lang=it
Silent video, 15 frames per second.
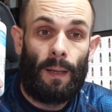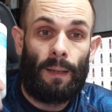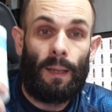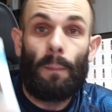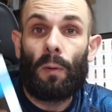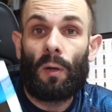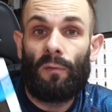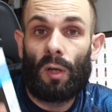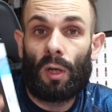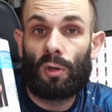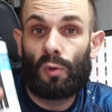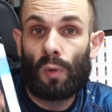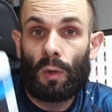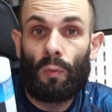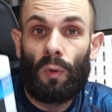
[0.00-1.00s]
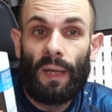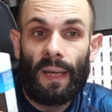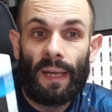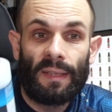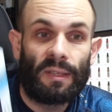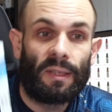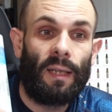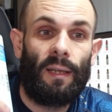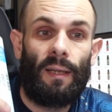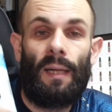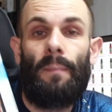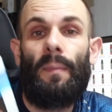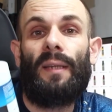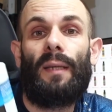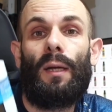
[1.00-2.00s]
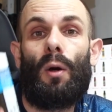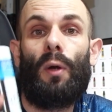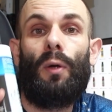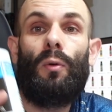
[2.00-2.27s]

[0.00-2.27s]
La proverò su alcune esche, le metterò